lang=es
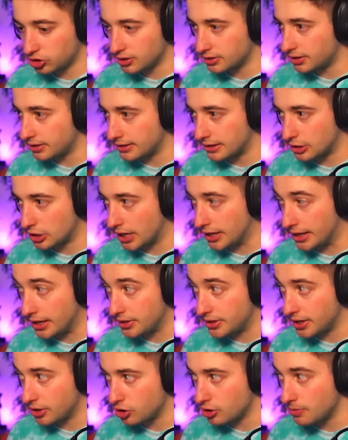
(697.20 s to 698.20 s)
entendiendo nada, el
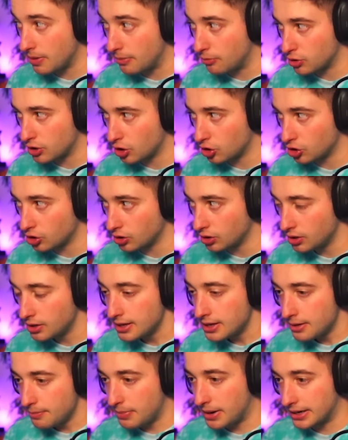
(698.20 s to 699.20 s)
día de hoy va muy loco.
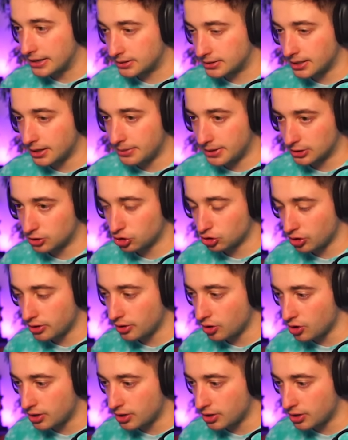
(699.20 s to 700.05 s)
Vale, chavales, os lo digo